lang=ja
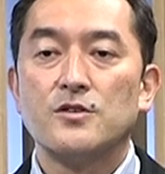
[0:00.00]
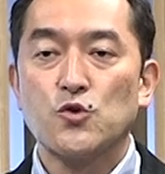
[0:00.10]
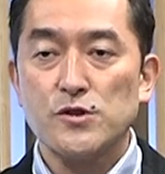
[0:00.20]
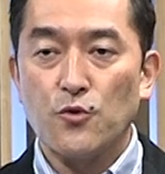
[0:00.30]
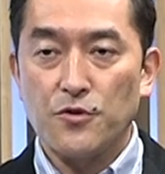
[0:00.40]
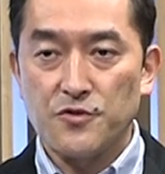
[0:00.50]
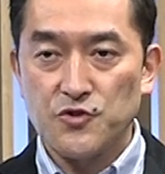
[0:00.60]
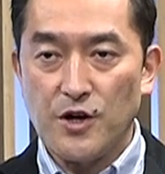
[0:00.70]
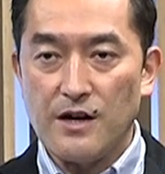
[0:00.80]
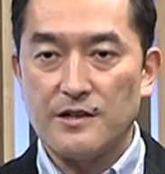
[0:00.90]
調査報告
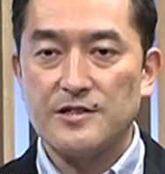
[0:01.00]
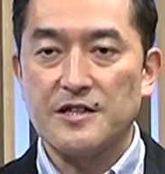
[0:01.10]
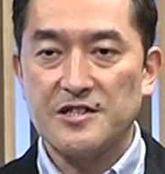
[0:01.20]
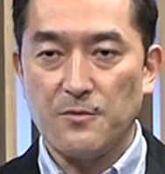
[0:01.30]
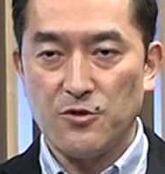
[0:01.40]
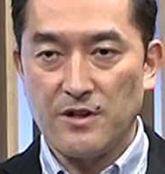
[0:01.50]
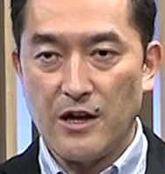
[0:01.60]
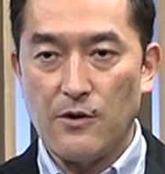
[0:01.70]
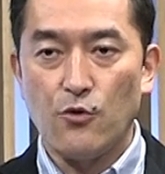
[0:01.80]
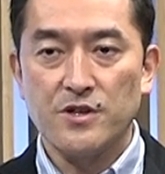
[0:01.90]
書が指摘した問
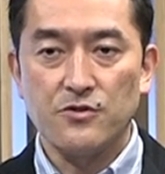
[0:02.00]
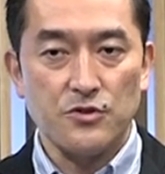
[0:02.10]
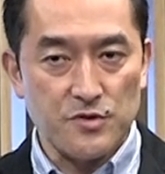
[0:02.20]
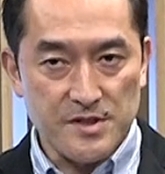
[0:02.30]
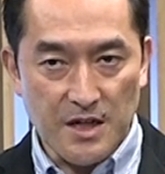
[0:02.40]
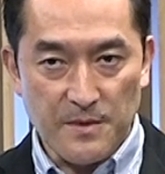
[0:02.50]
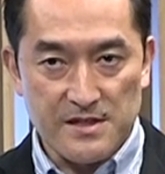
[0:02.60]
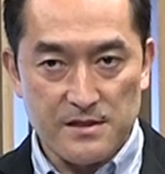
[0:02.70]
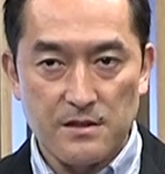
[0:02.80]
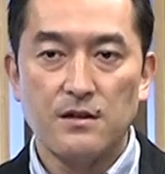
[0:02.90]
題は大きく4つありま
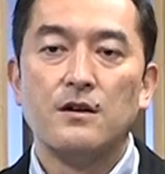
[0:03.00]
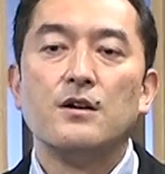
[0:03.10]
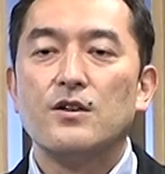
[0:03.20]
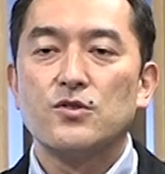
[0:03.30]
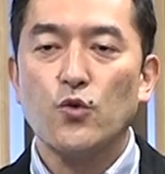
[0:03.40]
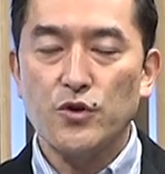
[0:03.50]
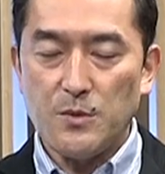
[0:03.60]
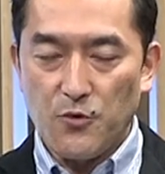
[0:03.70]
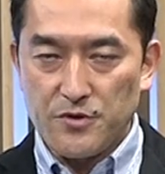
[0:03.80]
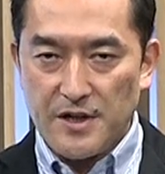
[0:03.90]
す特に
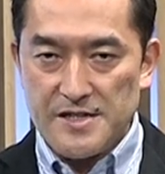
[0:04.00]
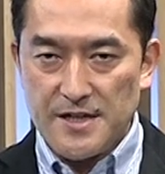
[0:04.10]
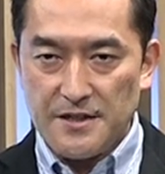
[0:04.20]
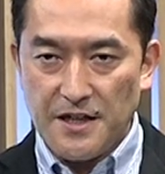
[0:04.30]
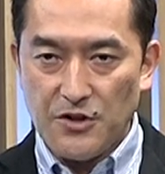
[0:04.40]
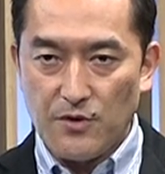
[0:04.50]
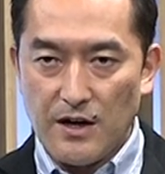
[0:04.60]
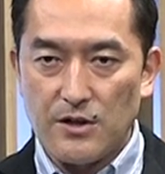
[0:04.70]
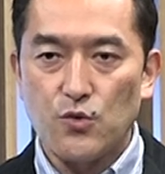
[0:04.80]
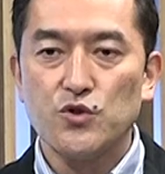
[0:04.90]
問題視されているの
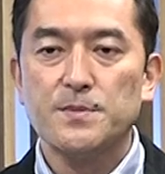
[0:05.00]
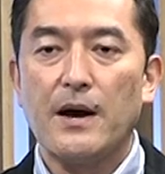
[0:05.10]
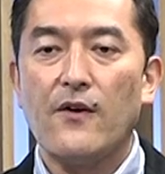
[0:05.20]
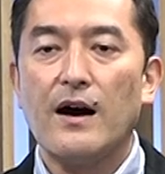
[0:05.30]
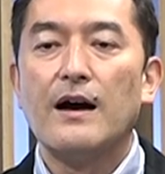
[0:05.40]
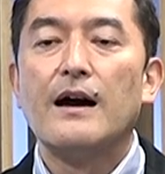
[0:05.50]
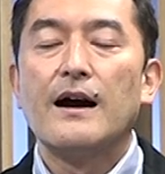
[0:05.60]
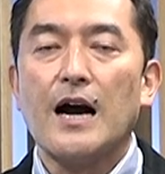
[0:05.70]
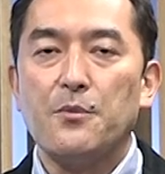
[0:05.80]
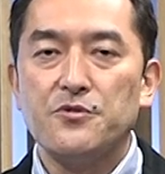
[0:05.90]
が東芝は
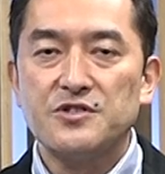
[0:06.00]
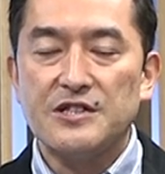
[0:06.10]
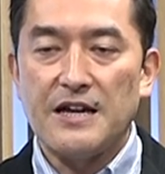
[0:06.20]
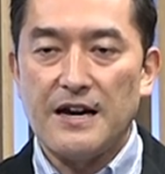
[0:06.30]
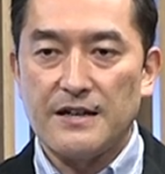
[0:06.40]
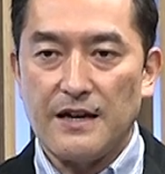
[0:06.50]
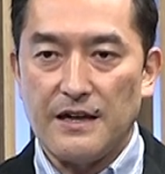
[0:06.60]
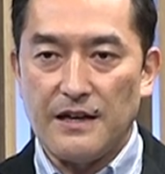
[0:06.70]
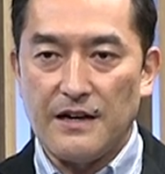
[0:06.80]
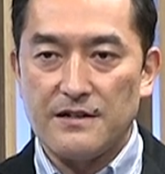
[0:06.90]
株主提案
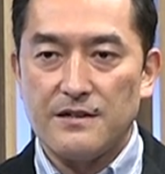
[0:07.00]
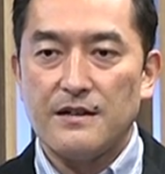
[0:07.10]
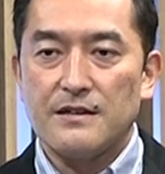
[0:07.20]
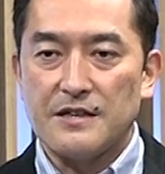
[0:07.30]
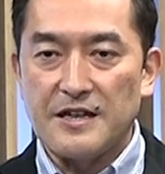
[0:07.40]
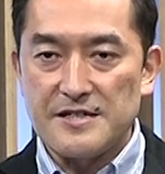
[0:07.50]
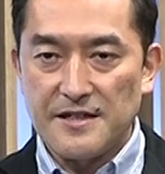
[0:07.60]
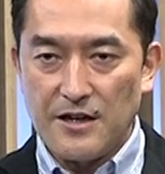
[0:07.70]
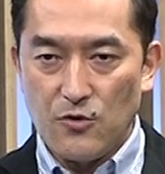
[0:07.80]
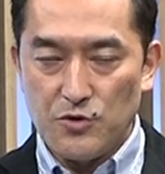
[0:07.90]
権や議決
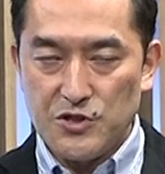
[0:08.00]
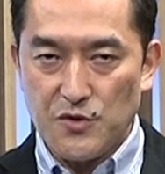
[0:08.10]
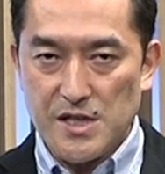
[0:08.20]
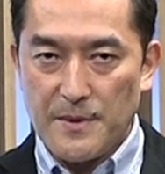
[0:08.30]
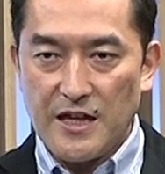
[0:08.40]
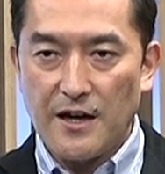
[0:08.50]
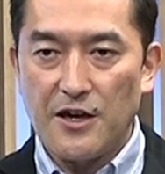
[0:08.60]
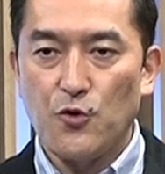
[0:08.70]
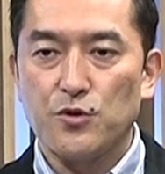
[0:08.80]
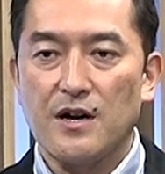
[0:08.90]
権行使を妨げ
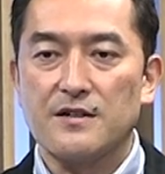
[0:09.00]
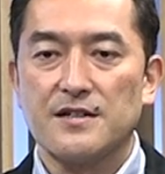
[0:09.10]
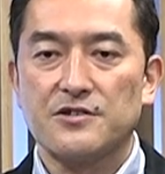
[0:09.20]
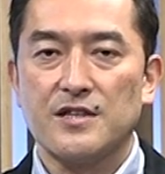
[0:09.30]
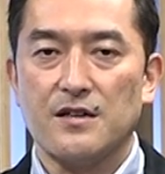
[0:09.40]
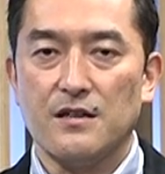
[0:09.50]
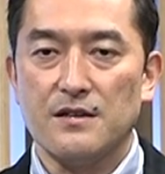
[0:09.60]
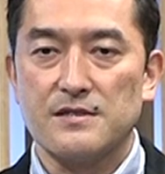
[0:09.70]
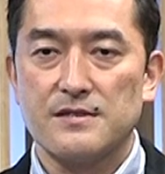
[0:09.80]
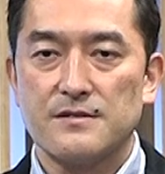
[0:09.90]
ようと画策した点で
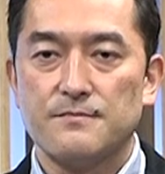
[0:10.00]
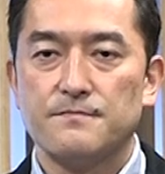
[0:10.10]
す